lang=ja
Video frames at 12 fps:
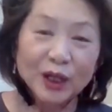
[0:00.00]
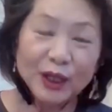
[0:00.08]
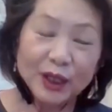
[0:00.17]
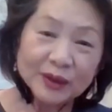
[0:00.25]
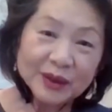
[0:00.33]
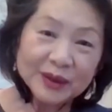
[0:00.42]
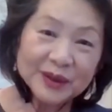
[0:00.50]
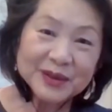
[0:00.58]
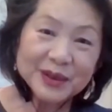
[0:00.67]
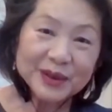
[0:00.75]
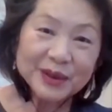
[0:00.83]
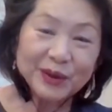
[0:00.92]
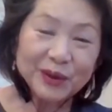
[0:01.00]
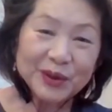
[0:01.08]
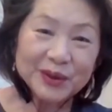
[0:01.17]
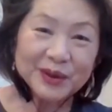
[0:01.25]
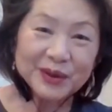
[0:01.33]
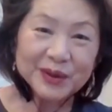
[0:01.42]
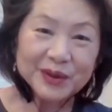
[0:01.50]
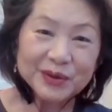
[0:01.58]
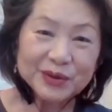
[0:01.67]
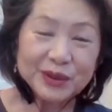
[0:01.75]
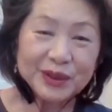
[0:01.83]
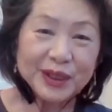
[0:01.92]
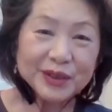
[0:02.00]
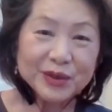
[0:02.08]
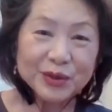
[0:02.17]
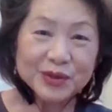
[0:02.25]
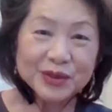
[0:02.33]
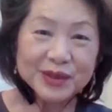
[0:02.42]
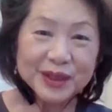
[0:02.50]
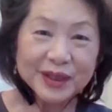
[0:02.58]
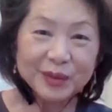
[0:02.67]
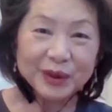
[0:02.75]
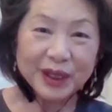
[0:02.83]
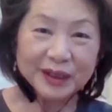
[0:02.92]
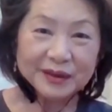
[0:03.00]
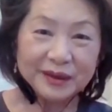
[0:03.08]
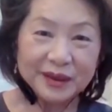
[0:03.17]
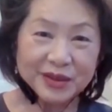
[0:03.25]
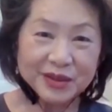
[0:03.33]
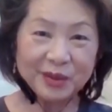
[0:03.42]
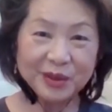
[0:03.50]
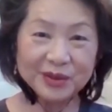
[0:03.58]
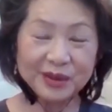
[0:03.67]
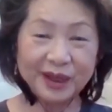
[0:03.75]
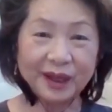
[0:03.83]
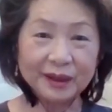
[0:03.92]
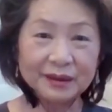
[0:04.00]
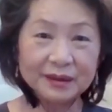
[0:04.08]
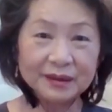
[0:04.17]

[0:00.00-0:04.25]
変な話だけど、泳ぎの水泳教室なんかもやってらっしゃいますか